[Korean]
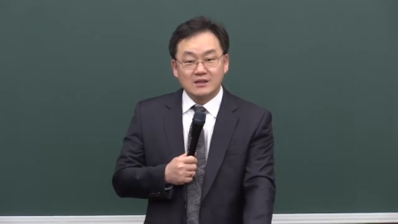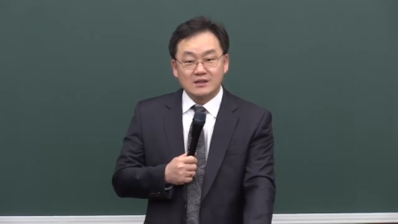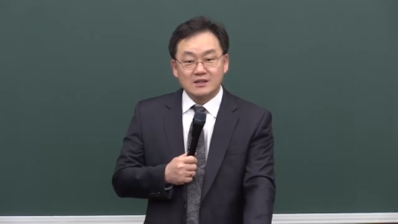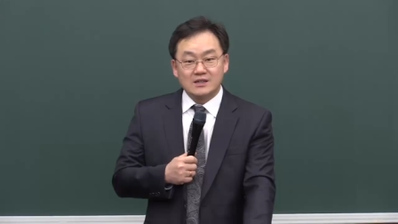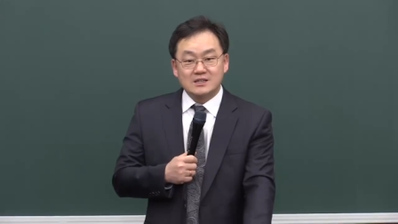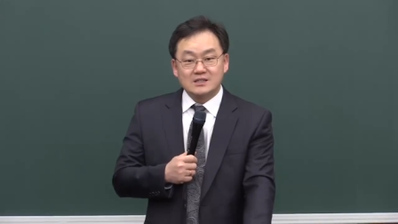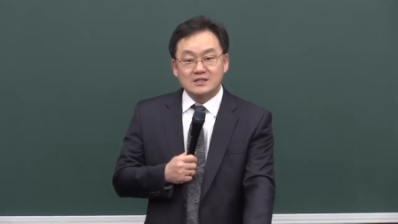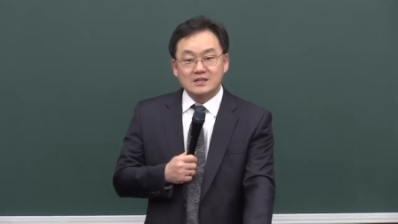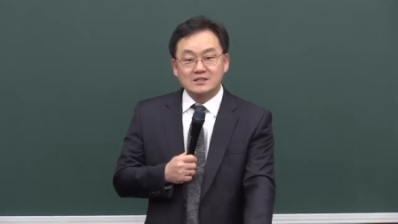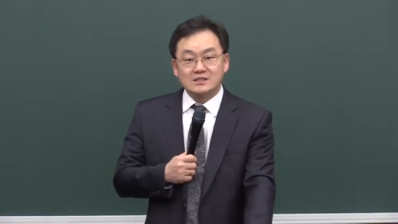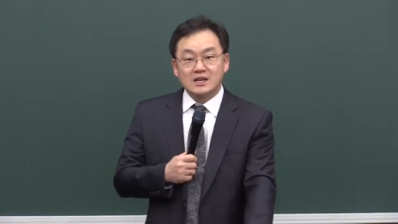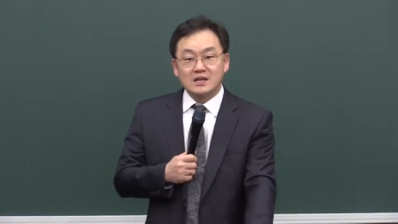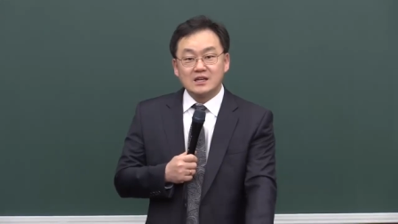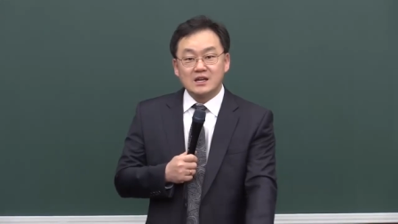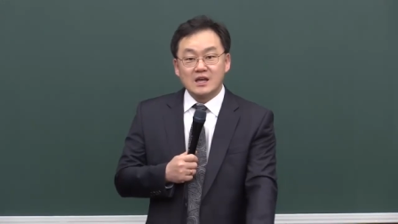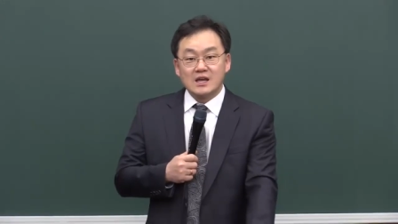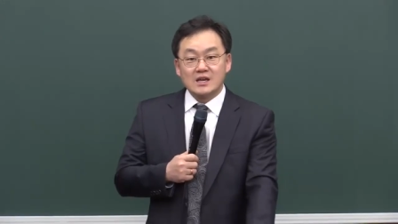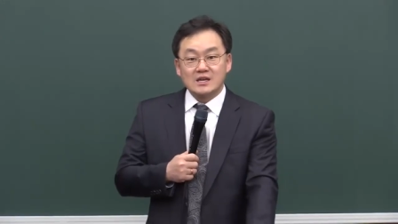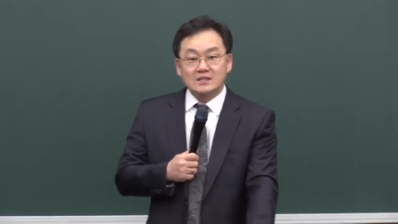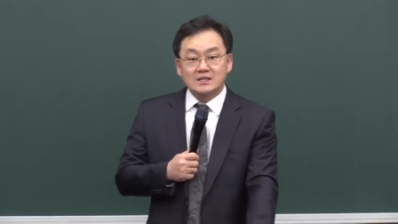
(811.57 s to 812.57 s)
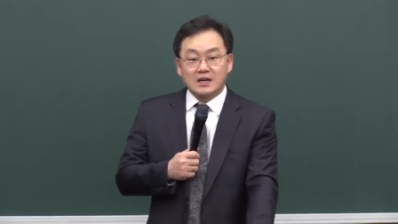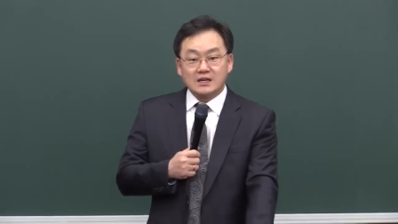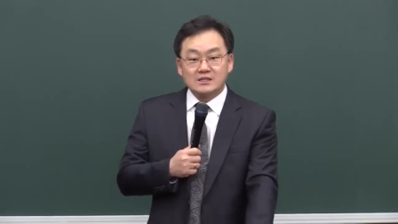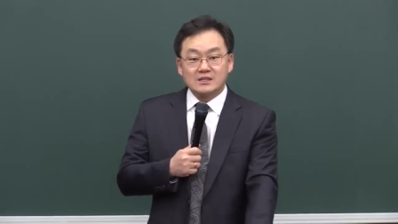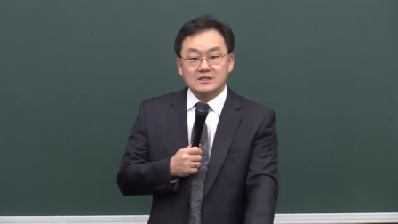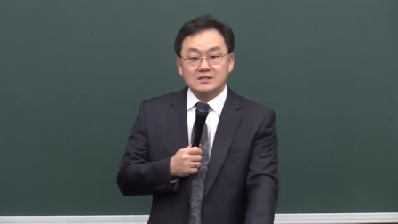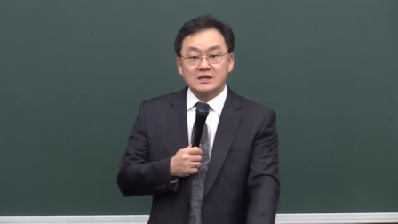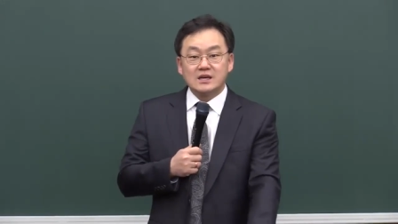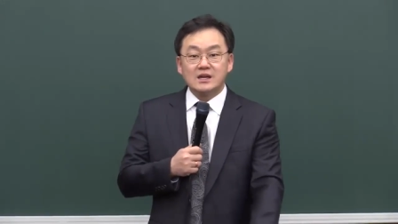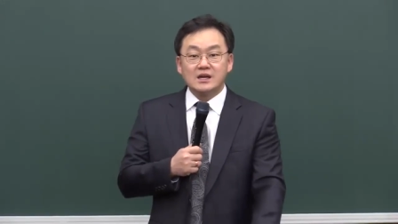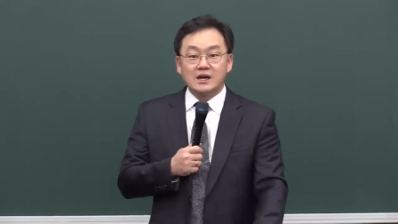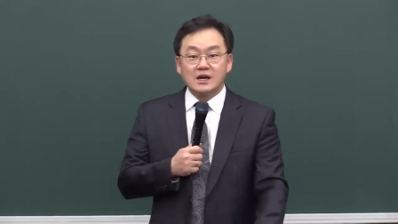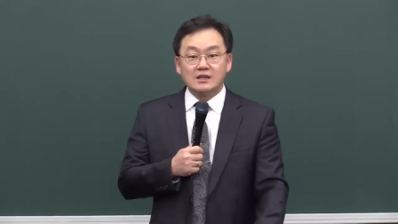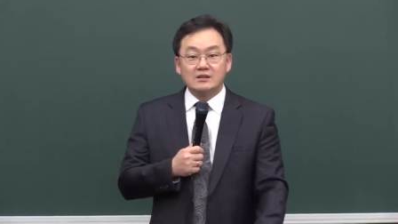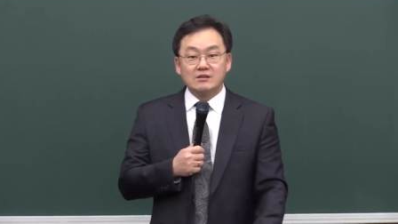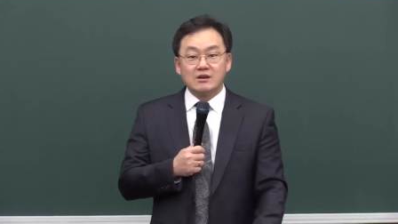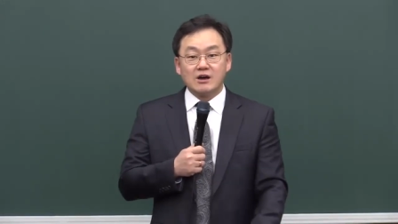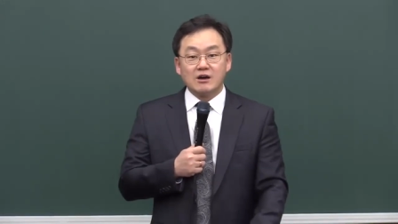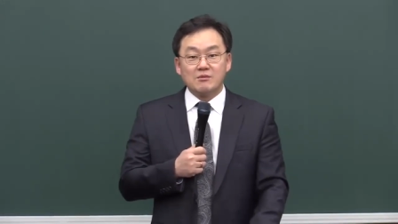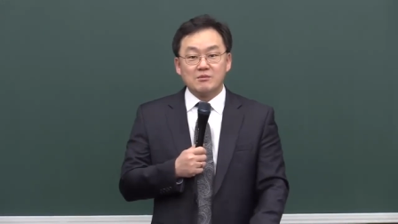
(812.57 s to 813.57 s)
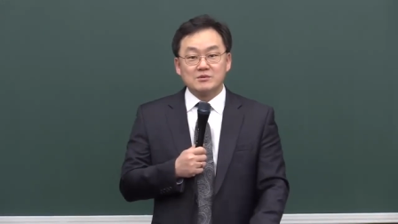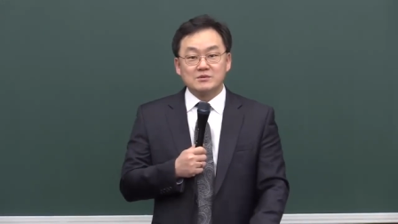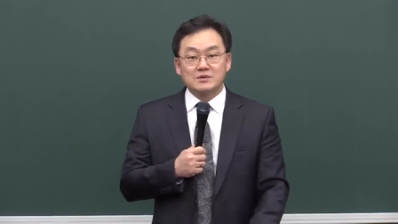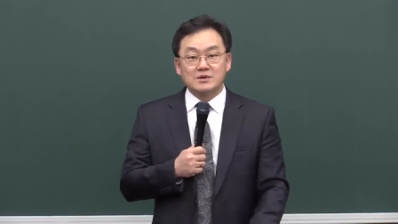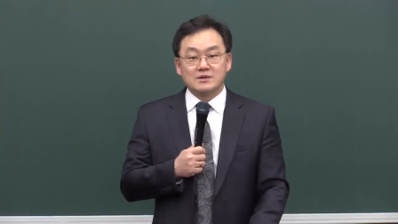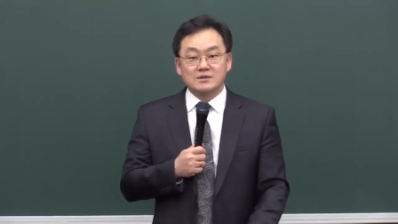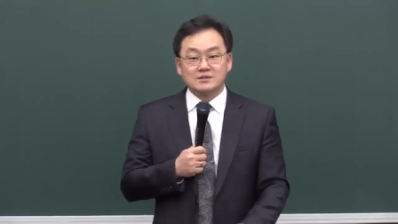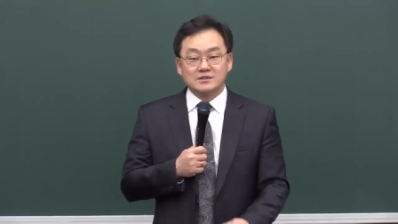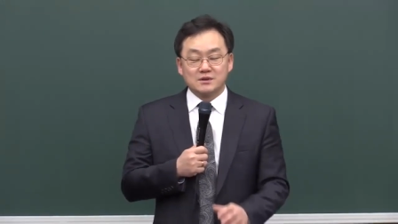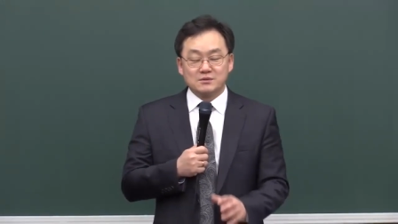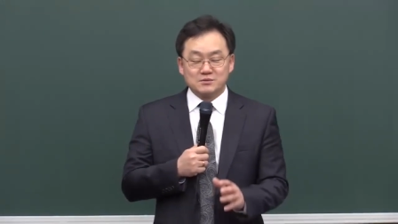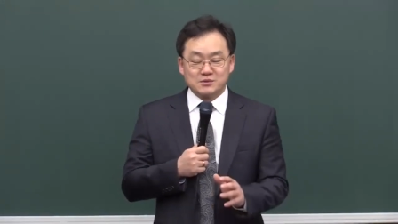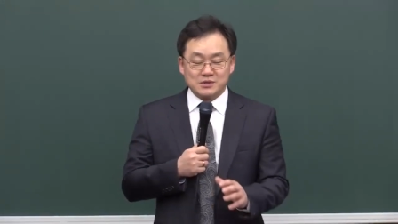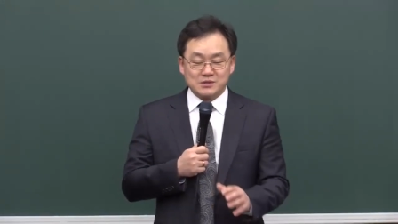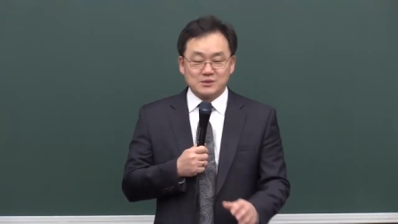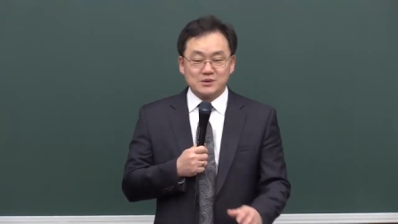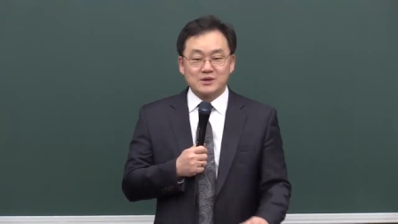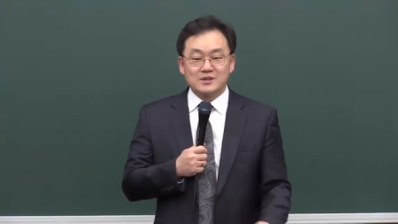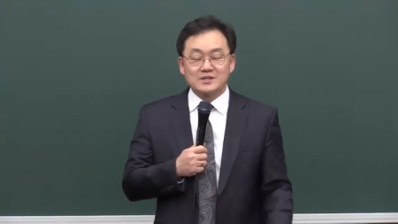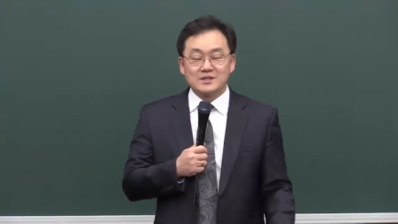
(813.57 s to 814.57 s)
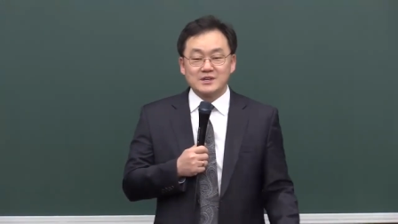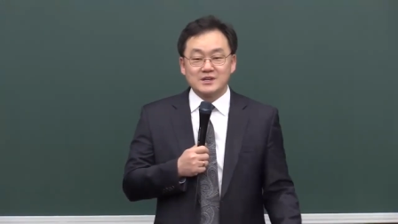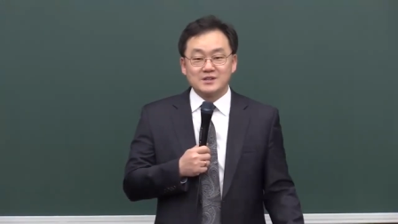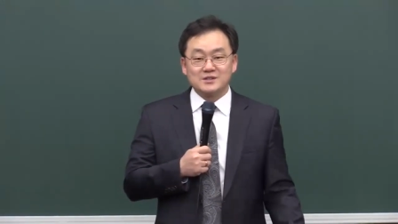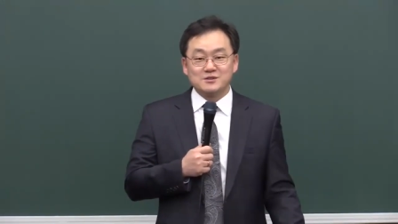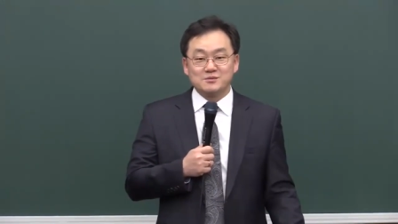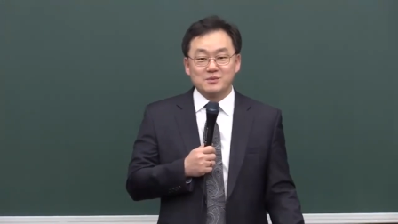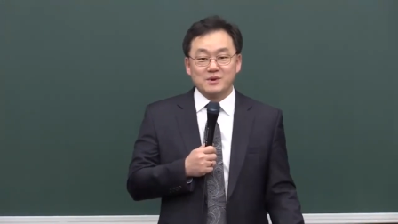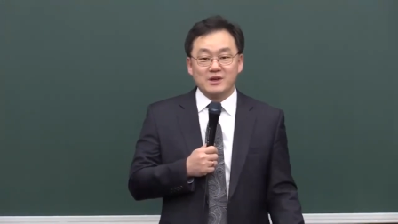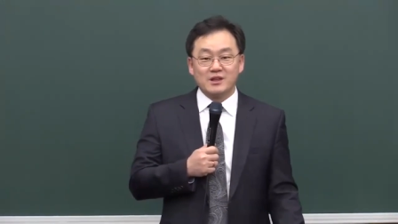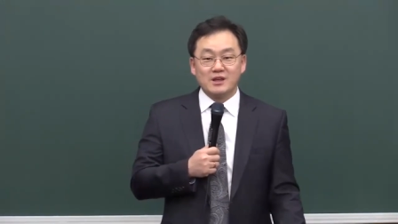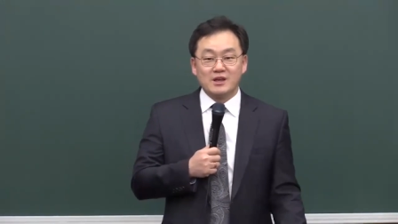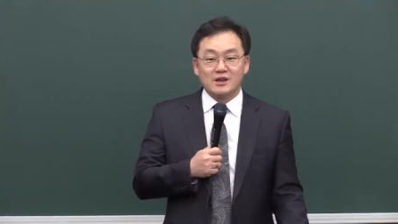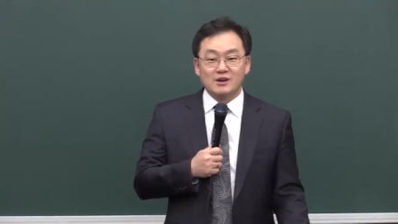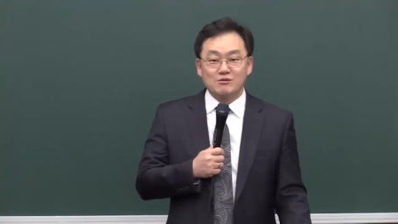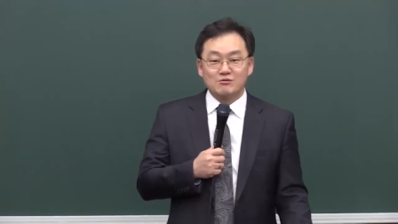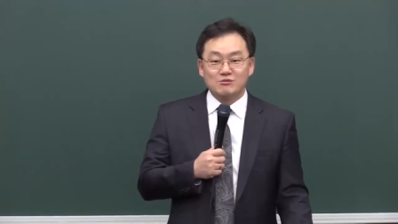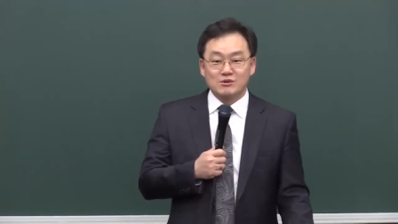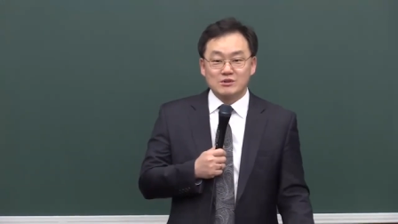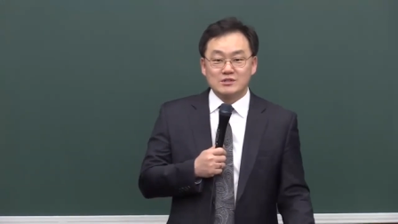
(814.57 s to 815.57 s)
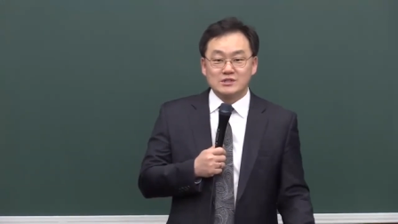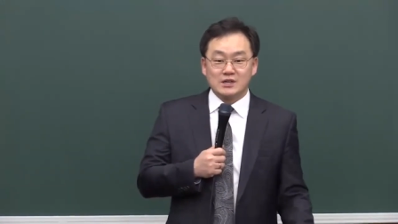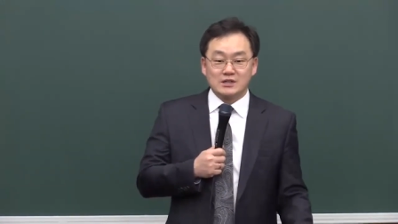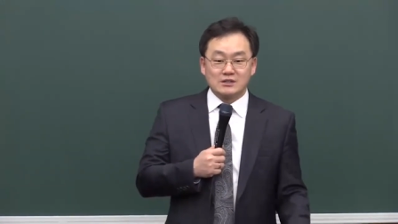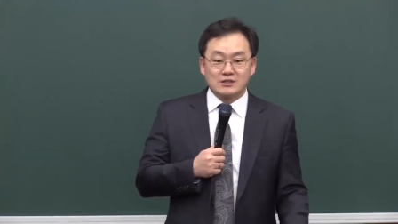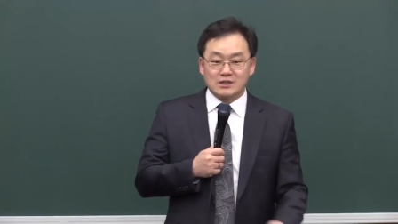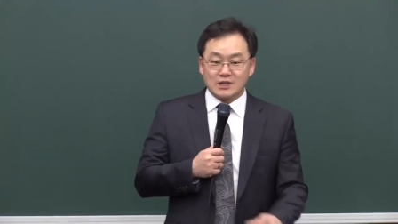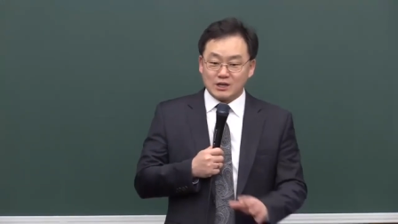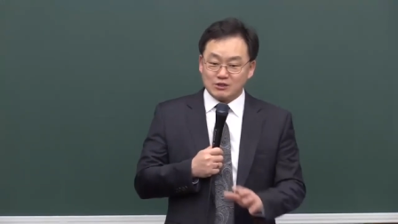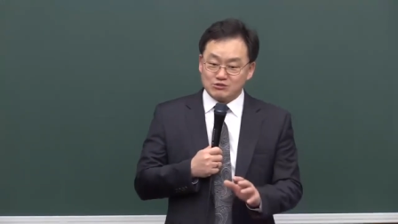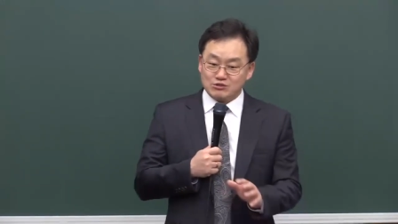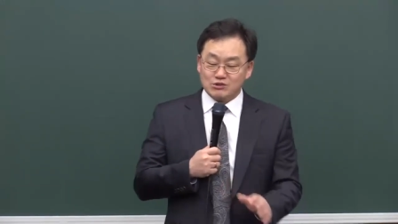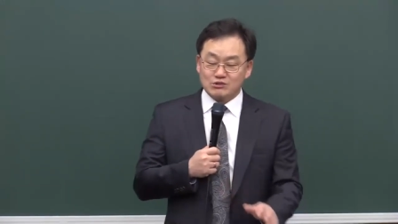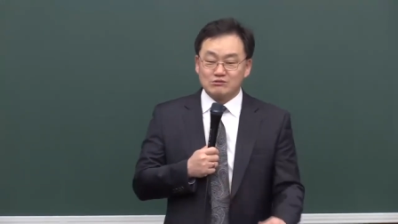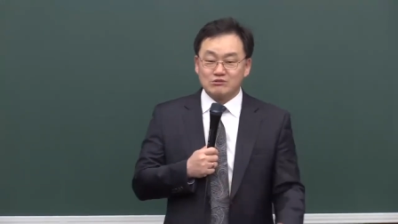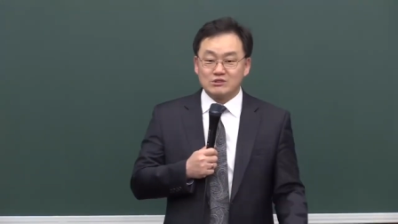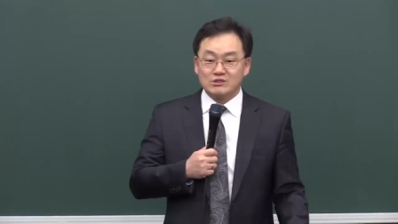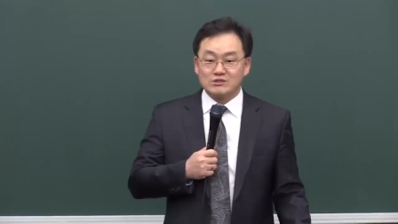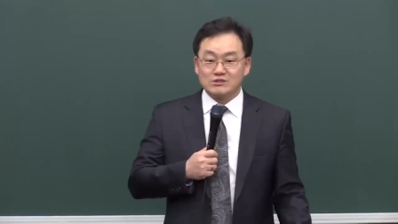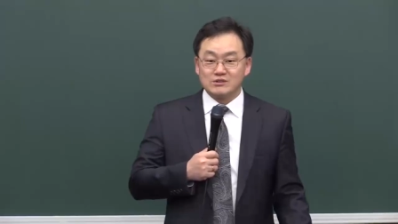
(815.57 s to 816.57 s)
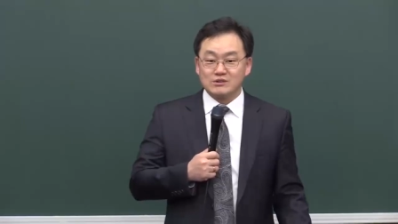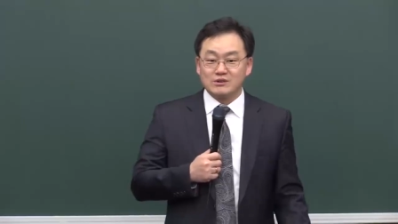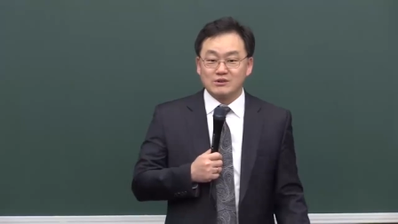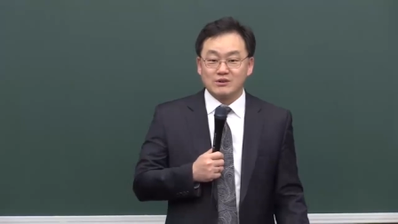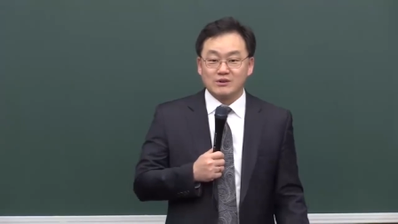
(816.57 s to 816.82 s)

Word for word: 그저 사, 자녀 사랑한다고 하면서 참 죄송한 얘기지만 우린 자녀 다 죽이고 있죠.